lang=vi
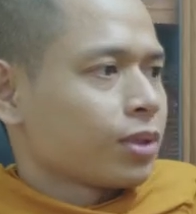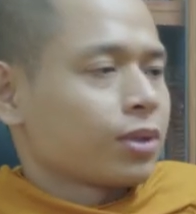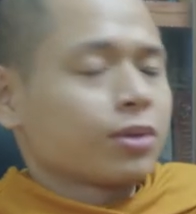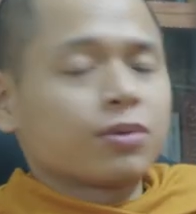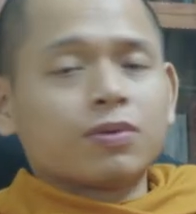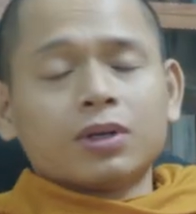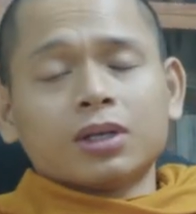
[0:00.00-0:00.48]

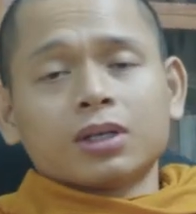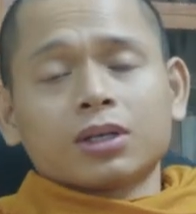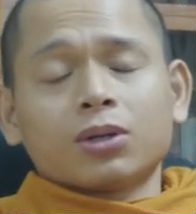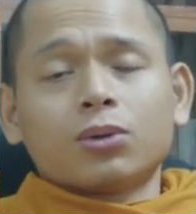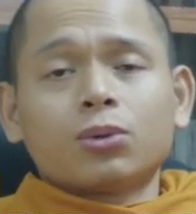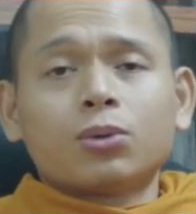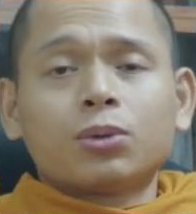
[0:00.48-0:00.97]
và
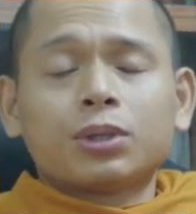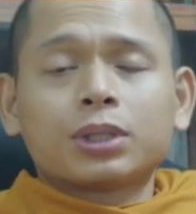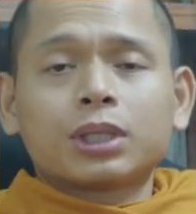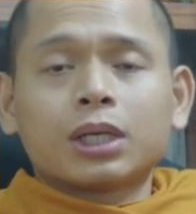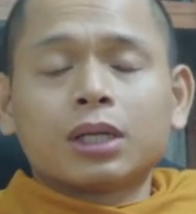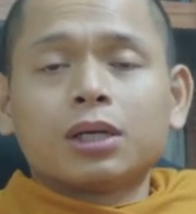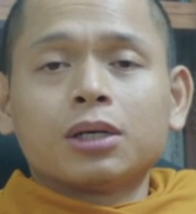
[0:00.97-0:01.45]
câu ờ,
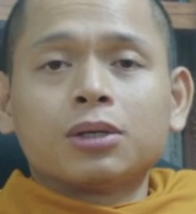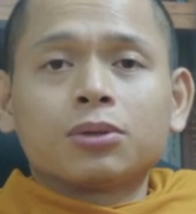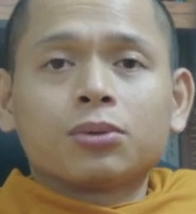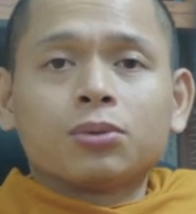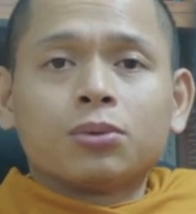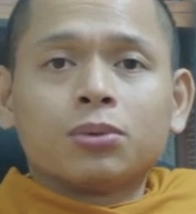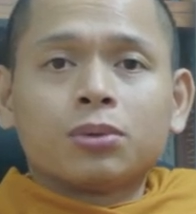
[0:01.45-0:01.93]
trả lời
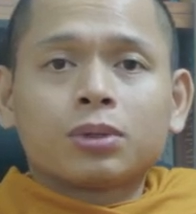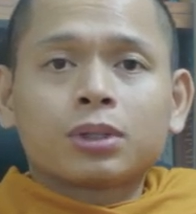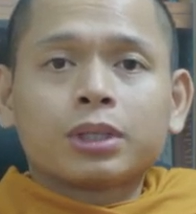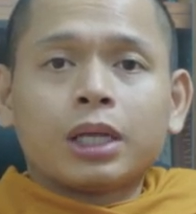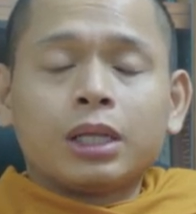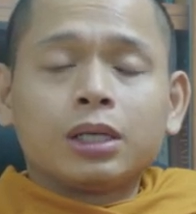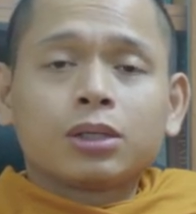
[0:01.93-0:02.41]
của
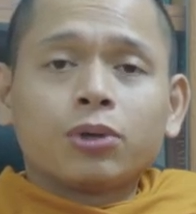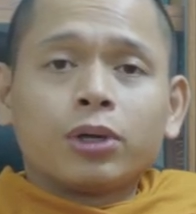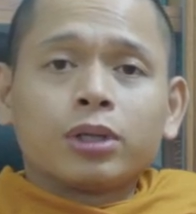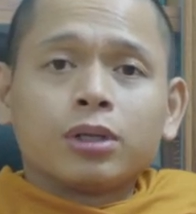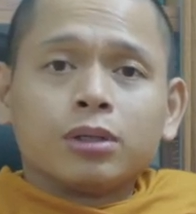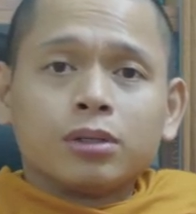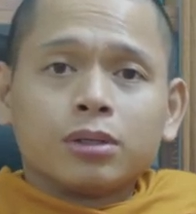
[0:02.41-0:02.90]
đại đức tuệ
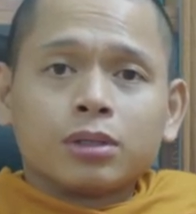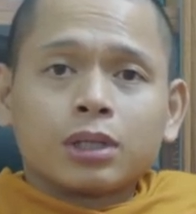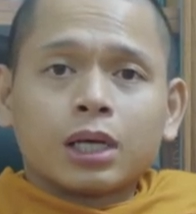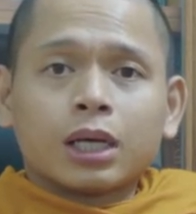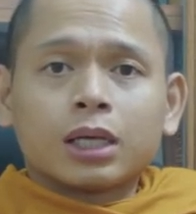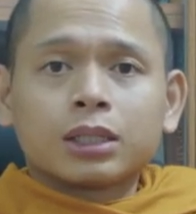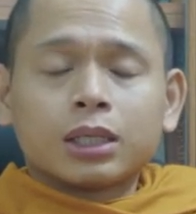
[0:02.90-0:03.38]
tường
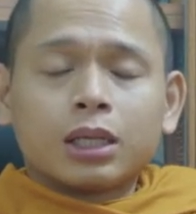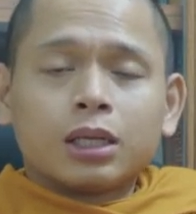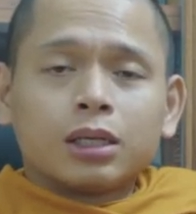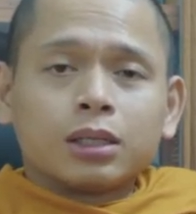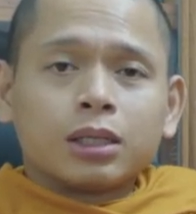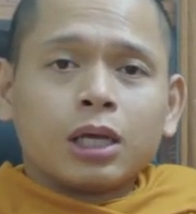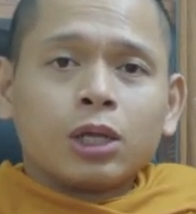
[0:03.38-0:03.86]
đã trả
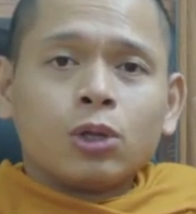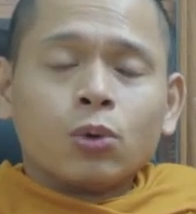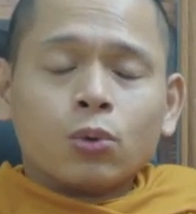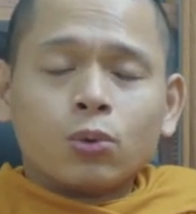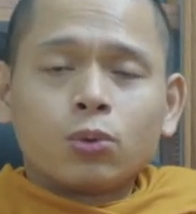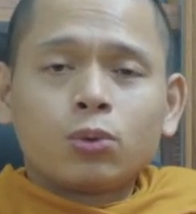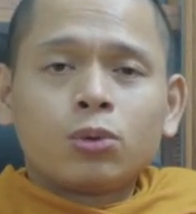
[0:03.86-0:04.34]
lời đầy đủ
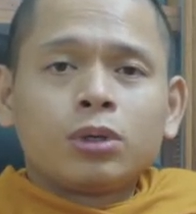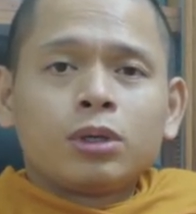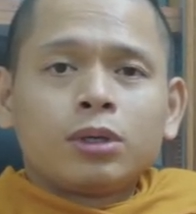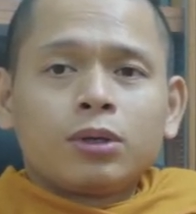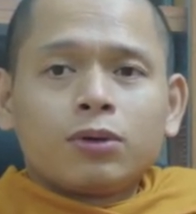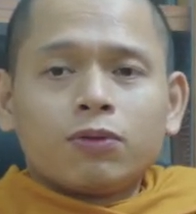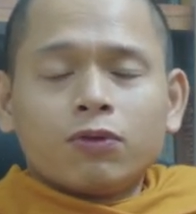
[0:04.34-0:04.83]

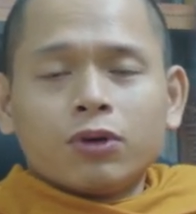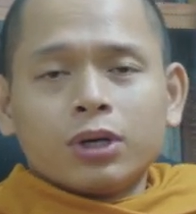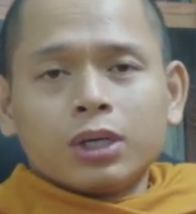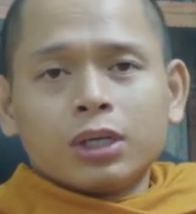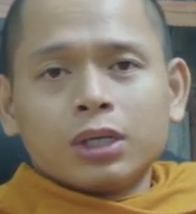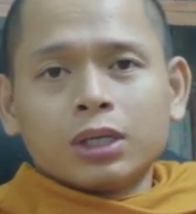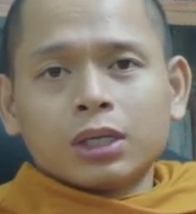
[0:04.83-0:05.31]

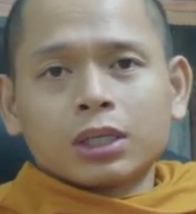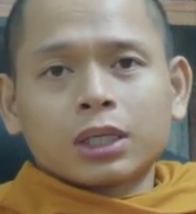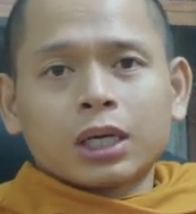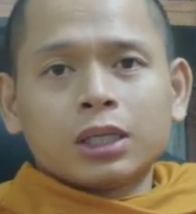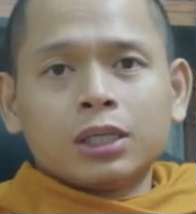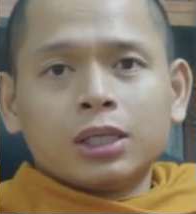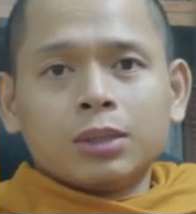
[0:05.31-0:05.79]
về ờ,
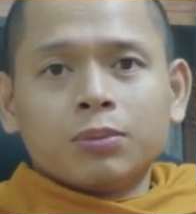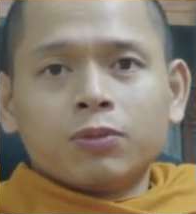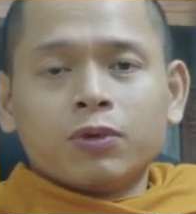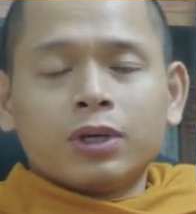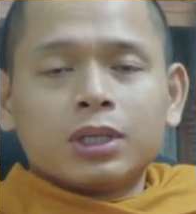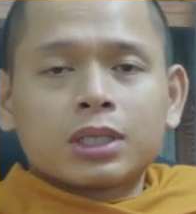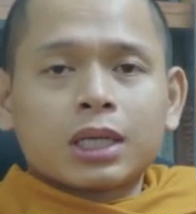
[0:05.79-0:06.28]
khái niệm
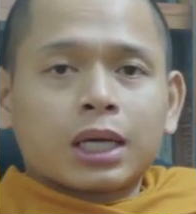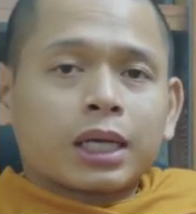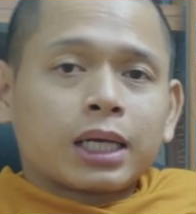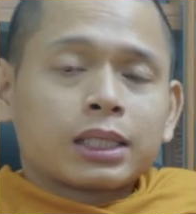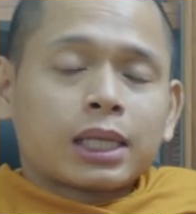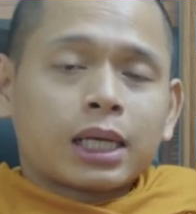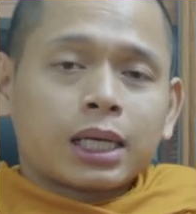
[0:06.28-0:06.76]
về
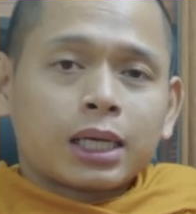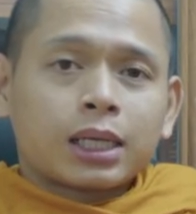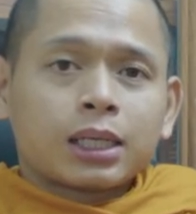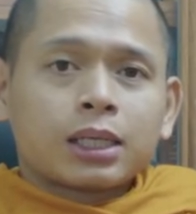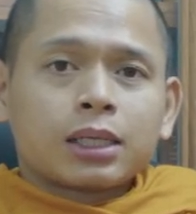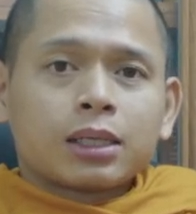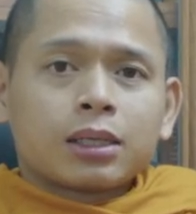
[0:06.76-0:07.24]
sankhara
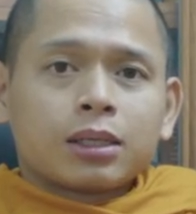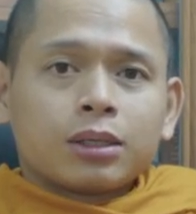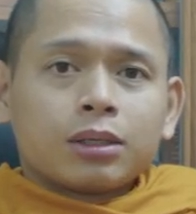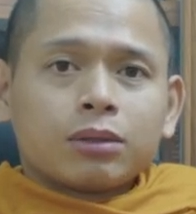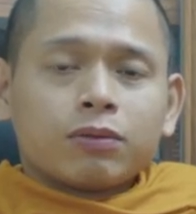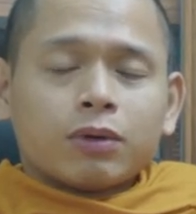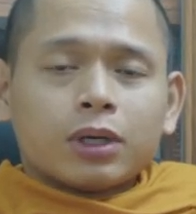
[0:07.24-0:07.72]

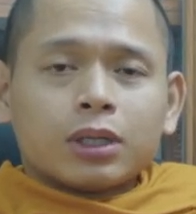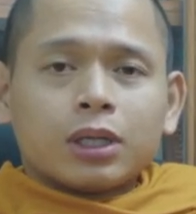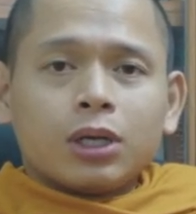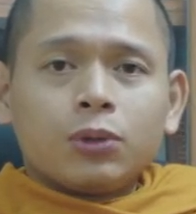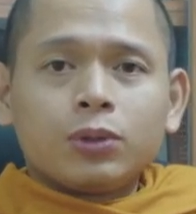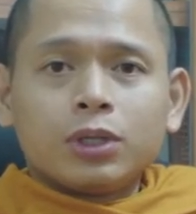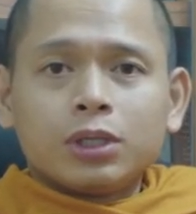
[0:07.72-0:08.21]
và
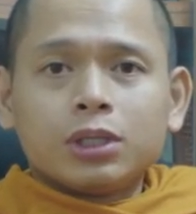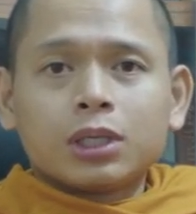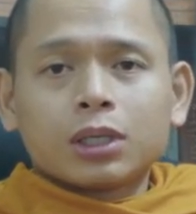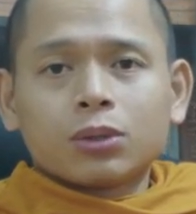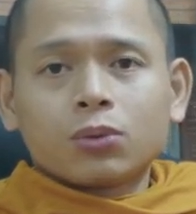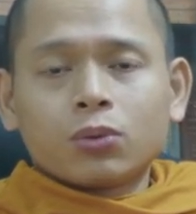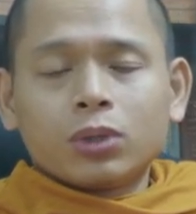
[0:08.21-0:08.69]
nếu như
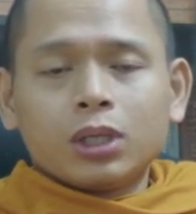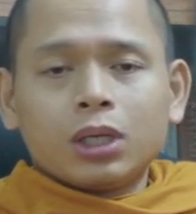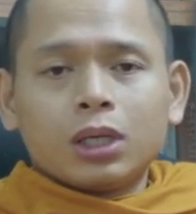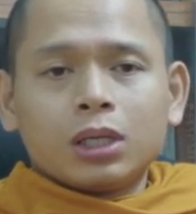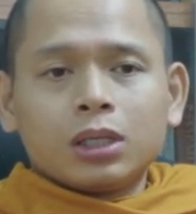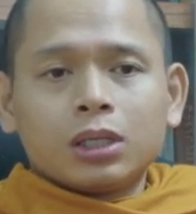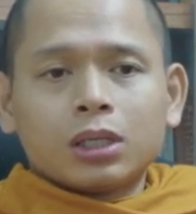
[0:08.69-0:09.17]
quý
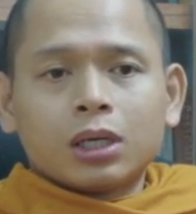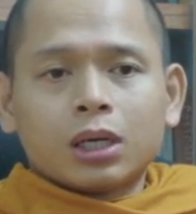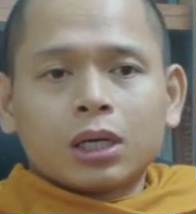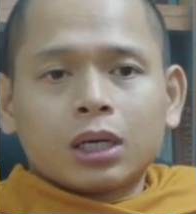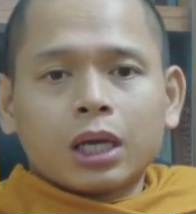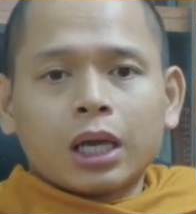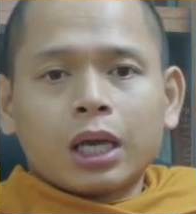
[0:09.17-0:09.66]
vị
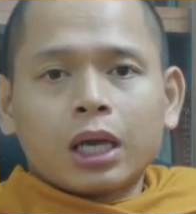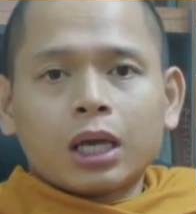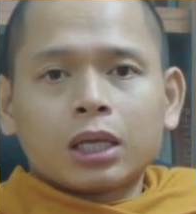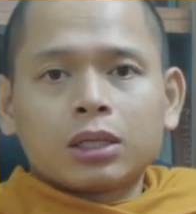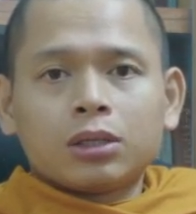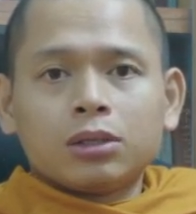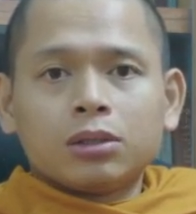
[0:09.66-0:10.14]

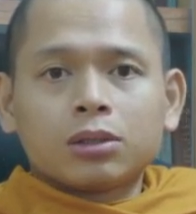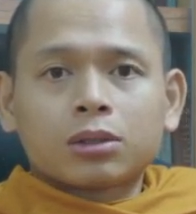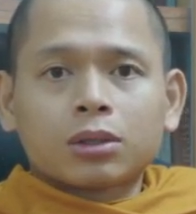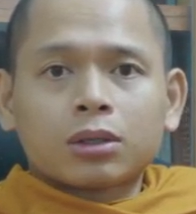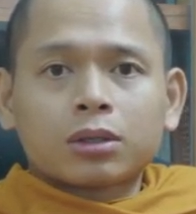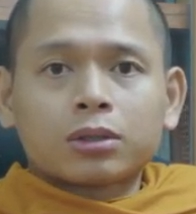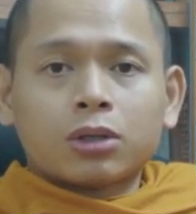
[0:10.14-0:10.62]
nghe chưa
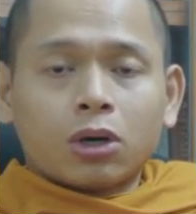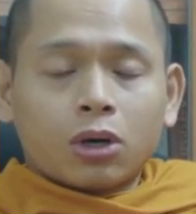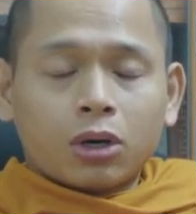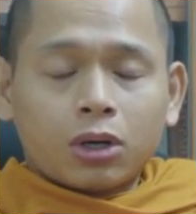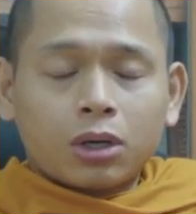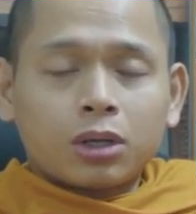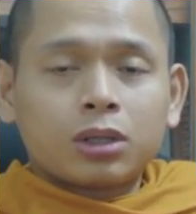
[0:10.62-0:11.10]
có rõ